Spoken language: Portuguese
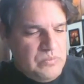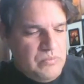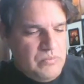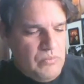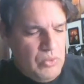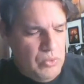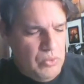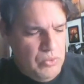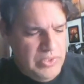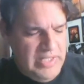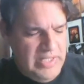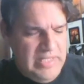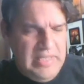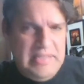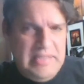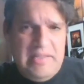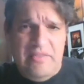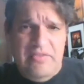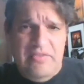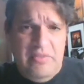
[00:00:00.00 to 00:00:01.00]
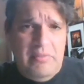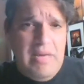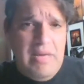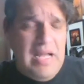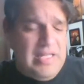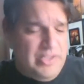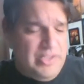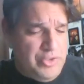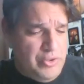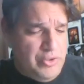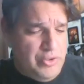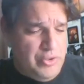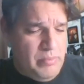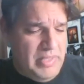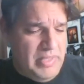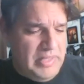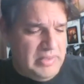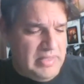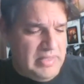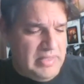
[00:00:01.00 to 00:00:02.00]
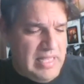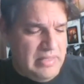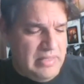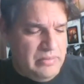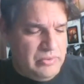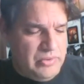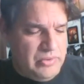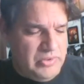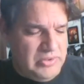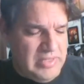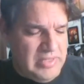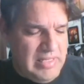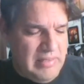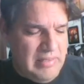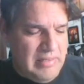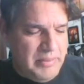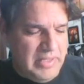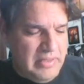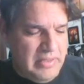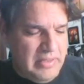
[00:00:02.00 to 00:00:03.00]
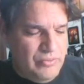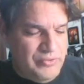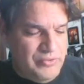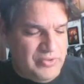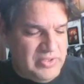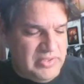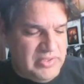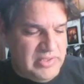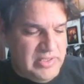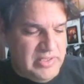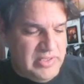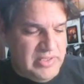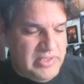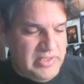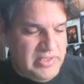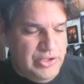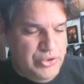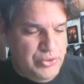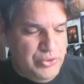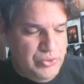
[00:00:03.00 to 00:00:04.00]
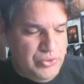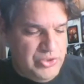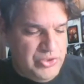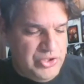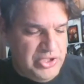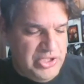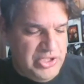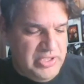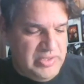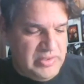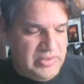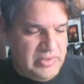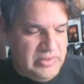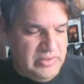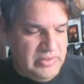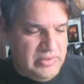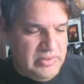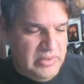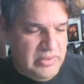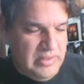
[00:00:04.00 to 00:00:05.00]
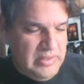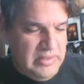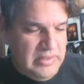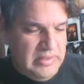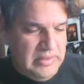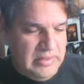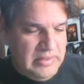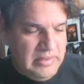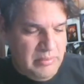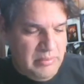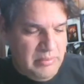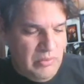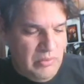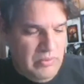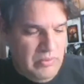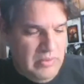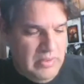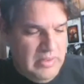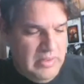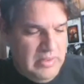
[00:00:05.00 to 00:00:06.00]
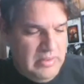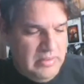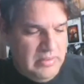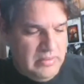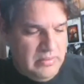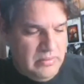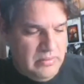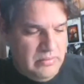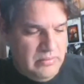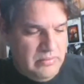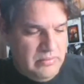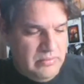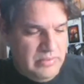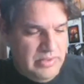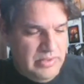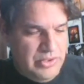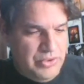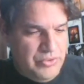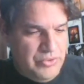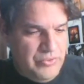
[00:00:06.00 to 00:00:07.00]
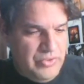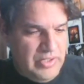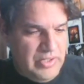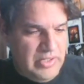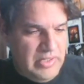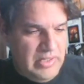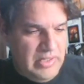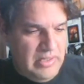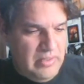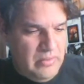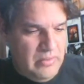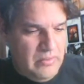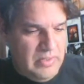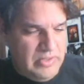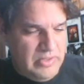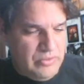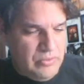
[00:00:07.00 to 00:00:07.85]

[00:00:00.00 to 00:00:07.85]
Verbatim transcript: o que, que teve mais de comentários, tá? Para não fazer injustiças, tá bom? Então, deixa eu ver aqui que, quais